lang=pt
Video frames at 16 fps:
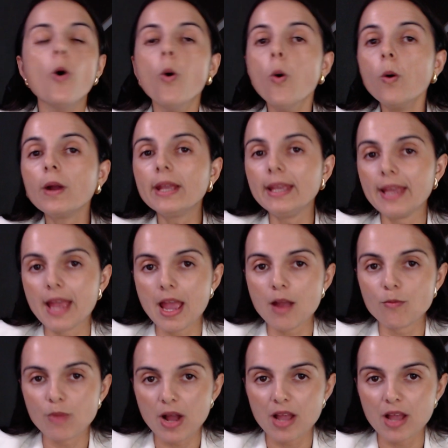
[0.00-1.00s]
O que
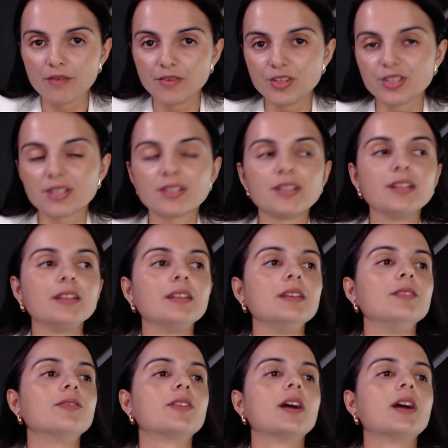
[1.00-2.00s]
é uma revista
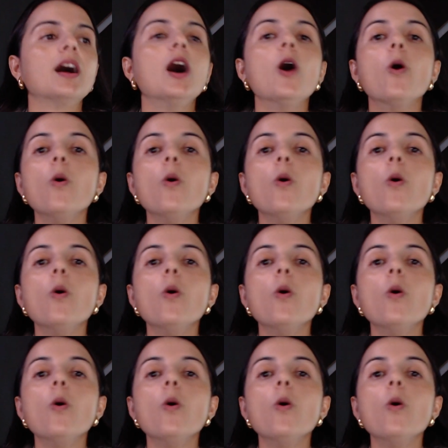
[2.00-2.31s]
científica?